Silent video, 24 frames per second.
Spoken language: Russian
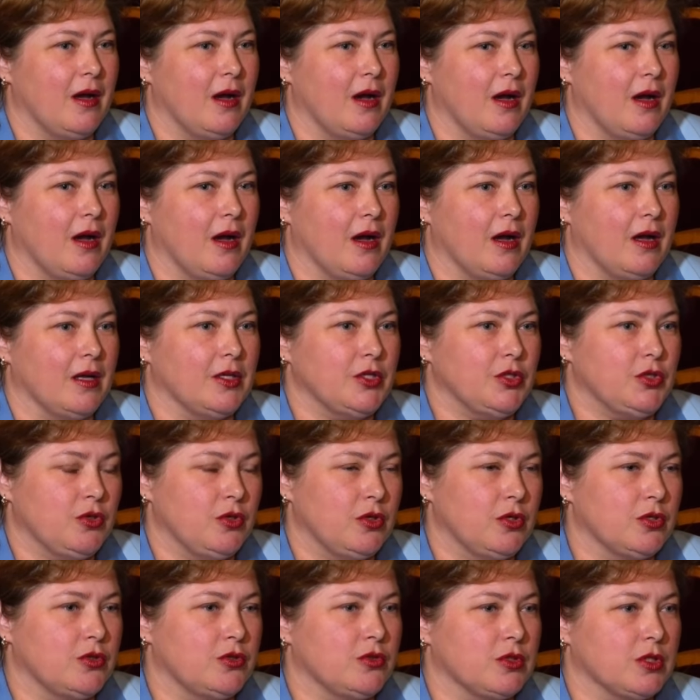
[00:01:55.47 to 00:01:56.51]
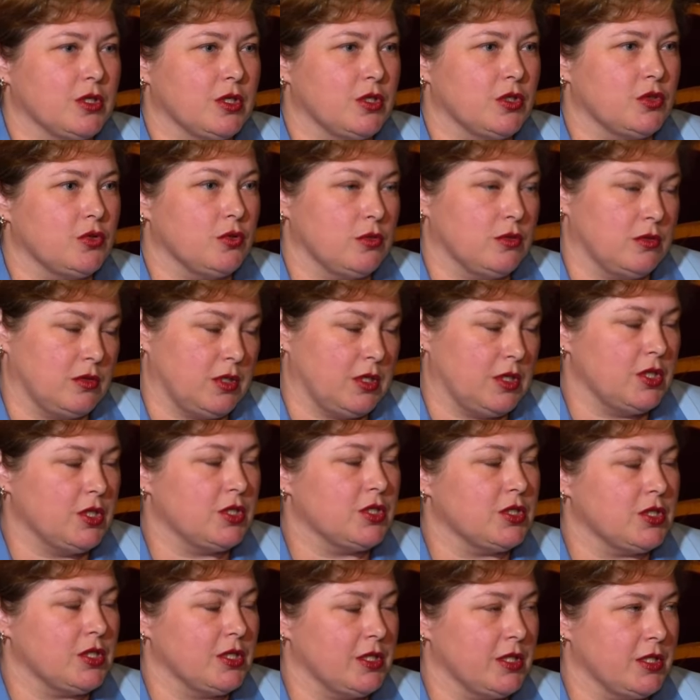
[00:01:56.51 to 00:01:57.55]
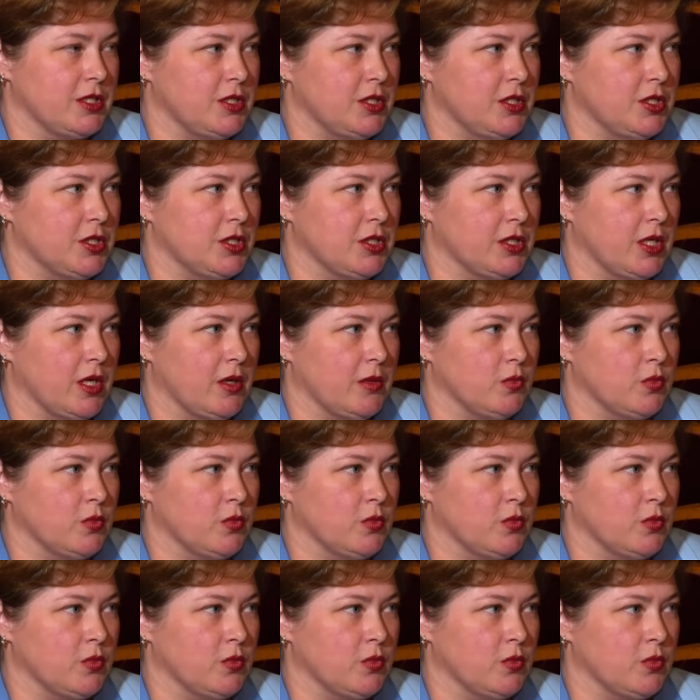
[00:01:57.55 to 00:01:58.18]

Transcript: А еще я хочу сказать, что, конечно же, классическая